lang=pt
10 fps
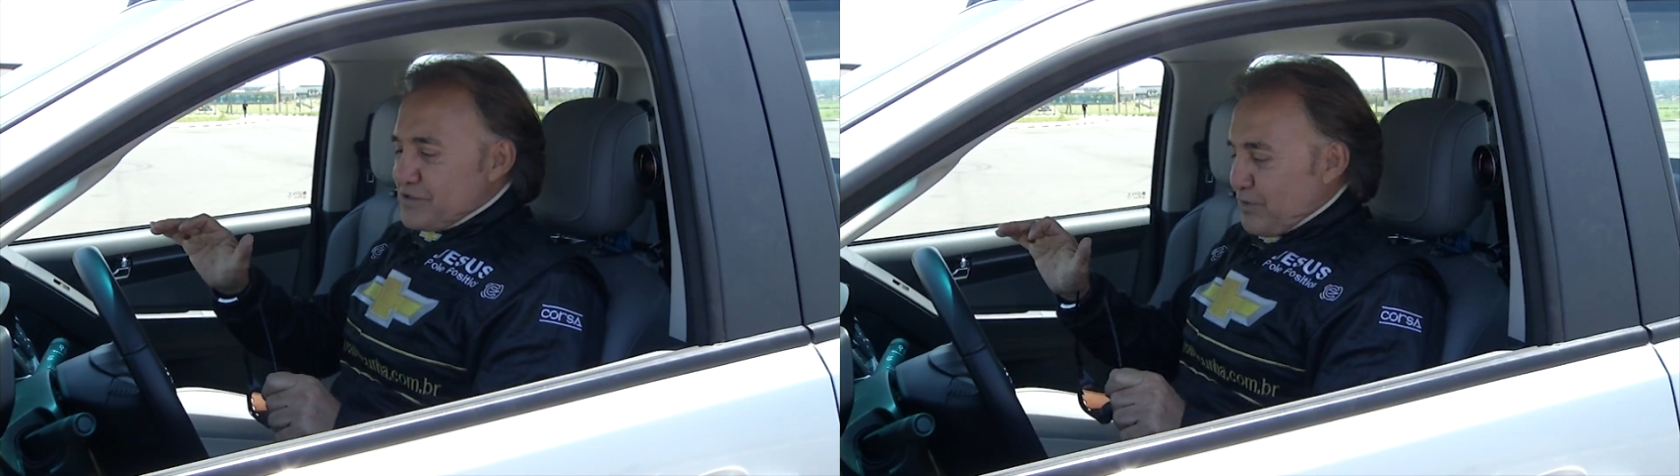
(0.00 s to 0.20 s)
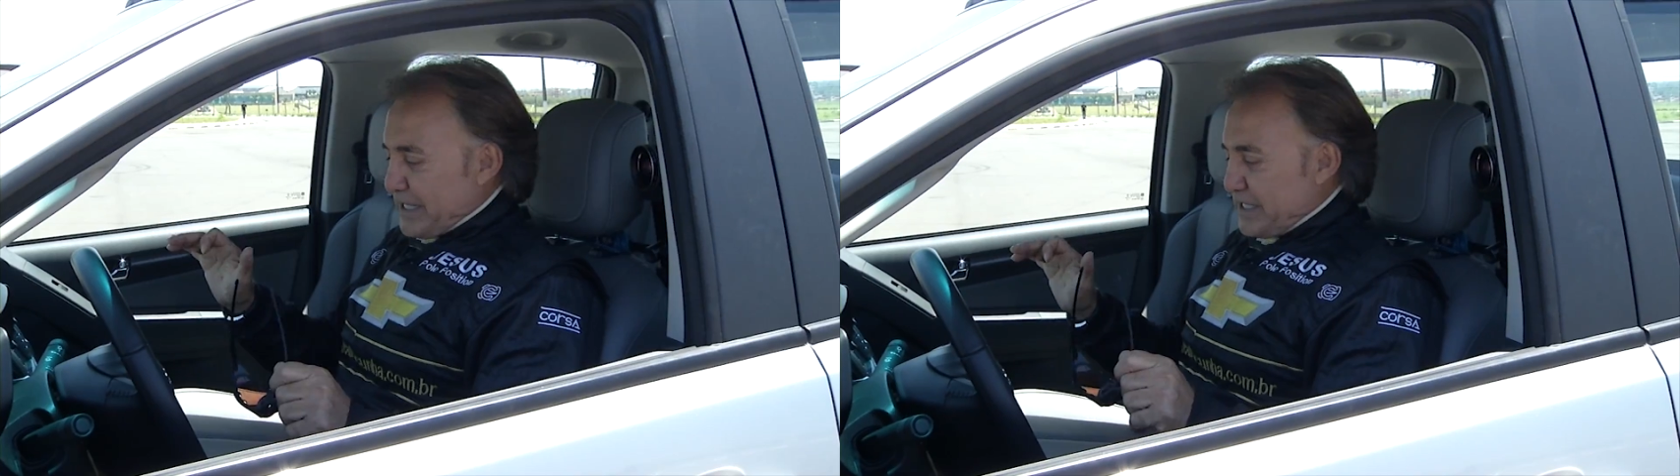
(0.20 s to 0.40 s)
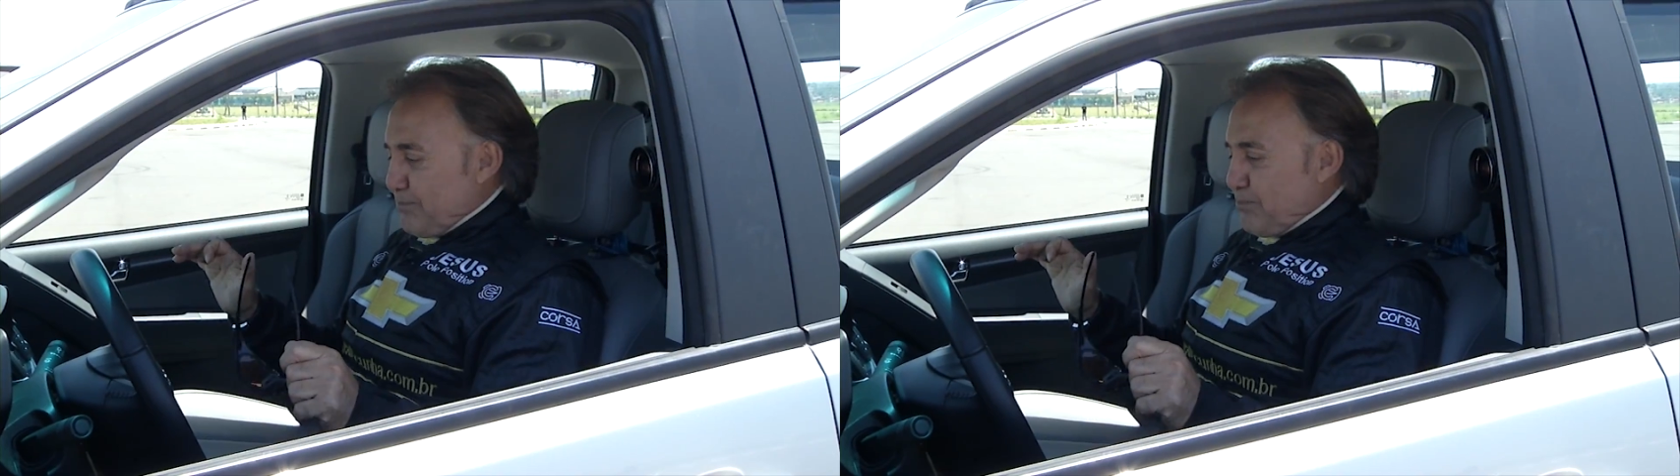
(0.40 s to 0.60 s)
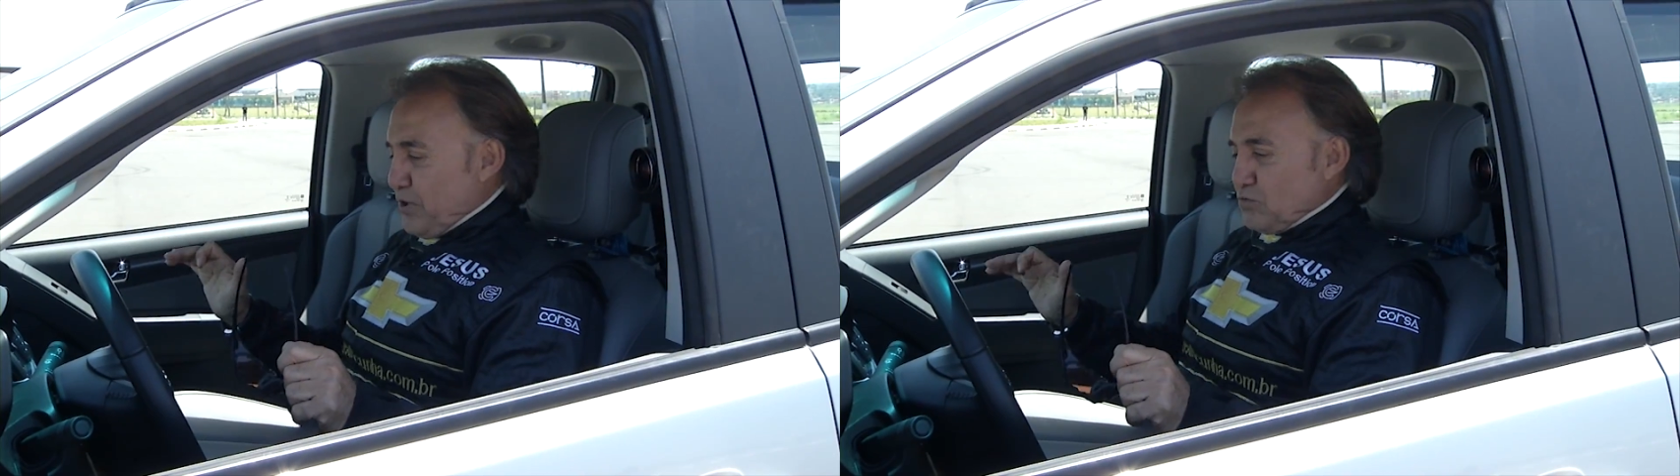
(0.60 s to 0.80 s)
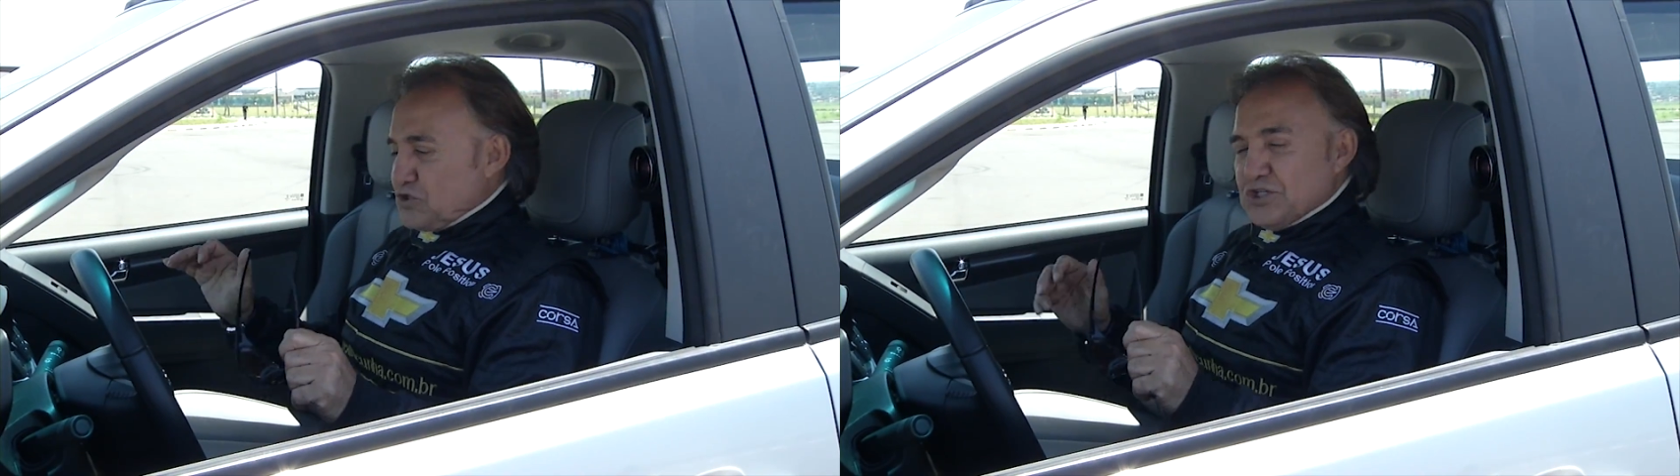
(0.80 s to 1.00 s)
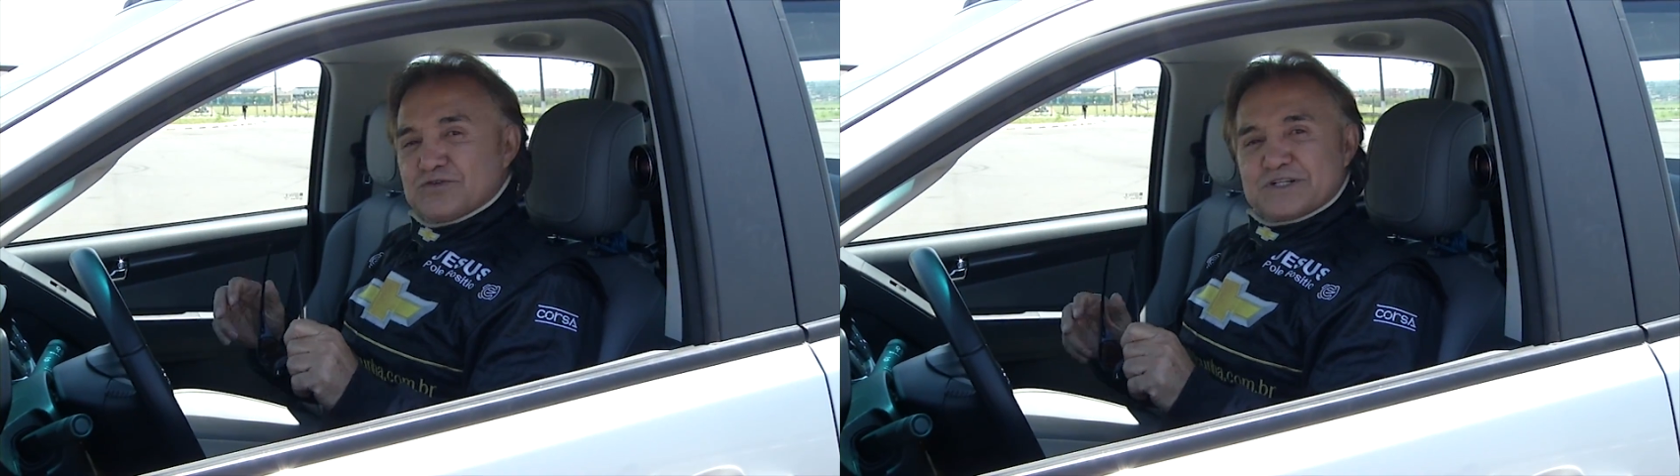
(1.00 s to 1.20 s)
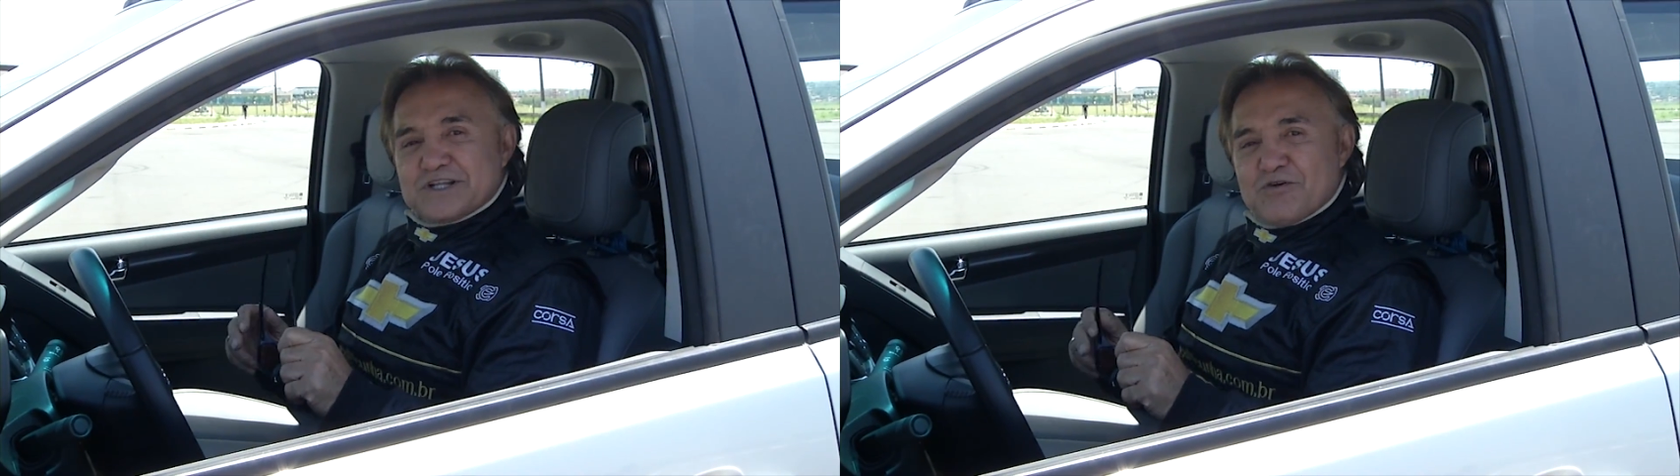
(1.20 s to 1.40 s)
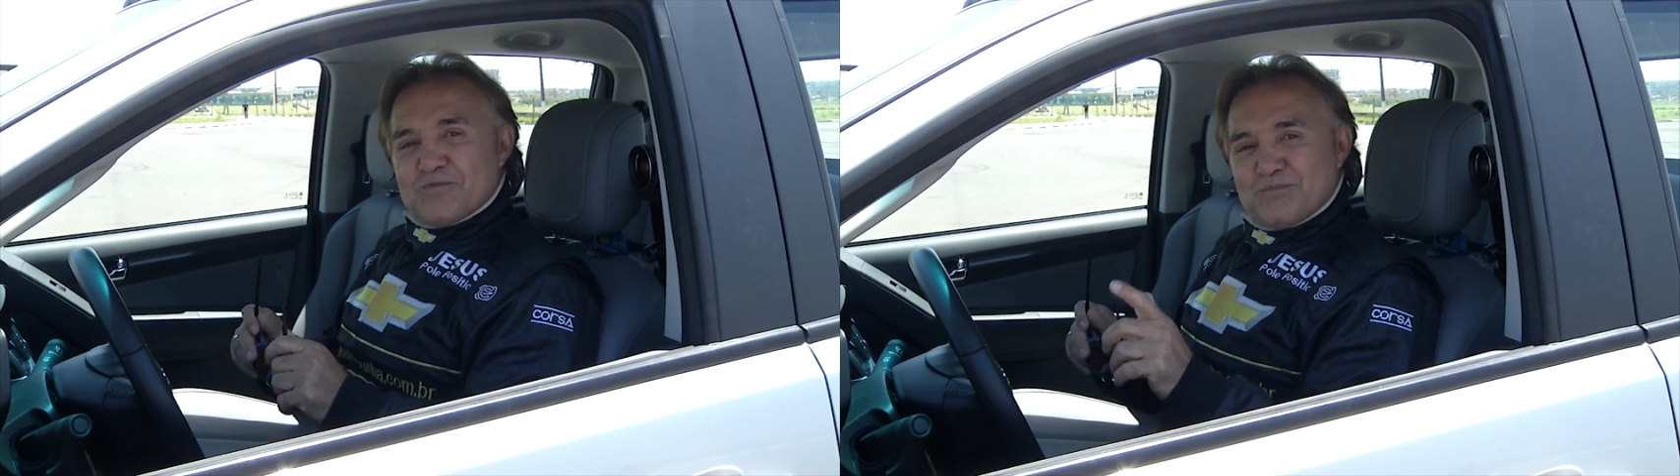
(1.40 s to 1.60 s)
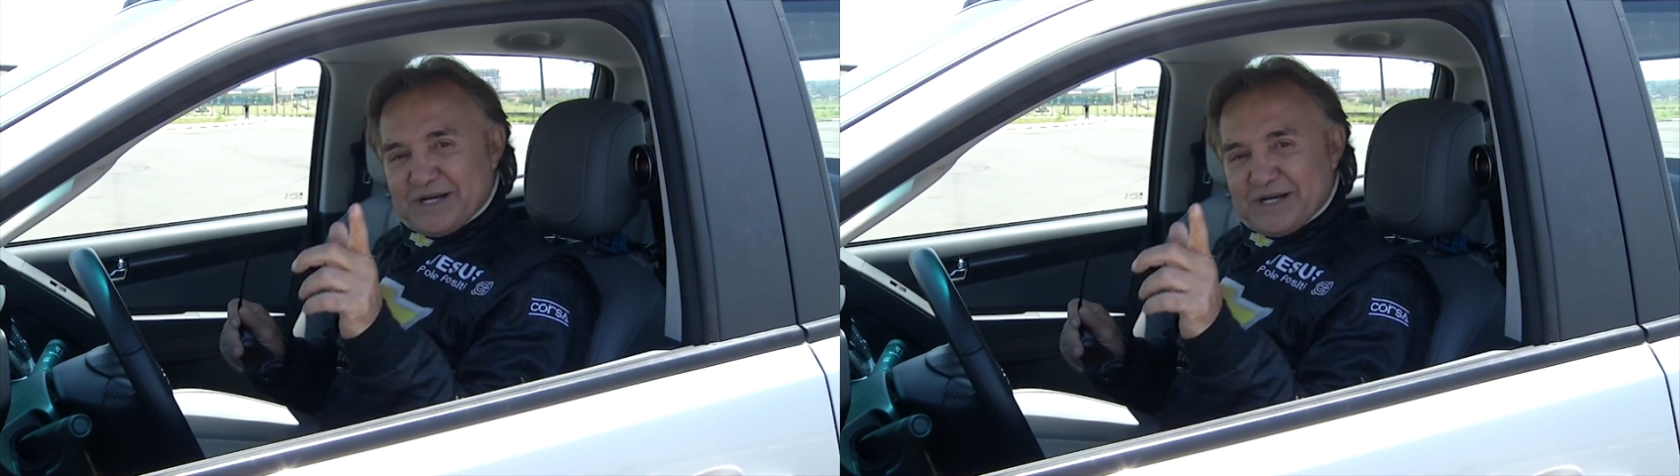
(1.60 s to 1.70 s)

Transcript: Estou aqui prontinho então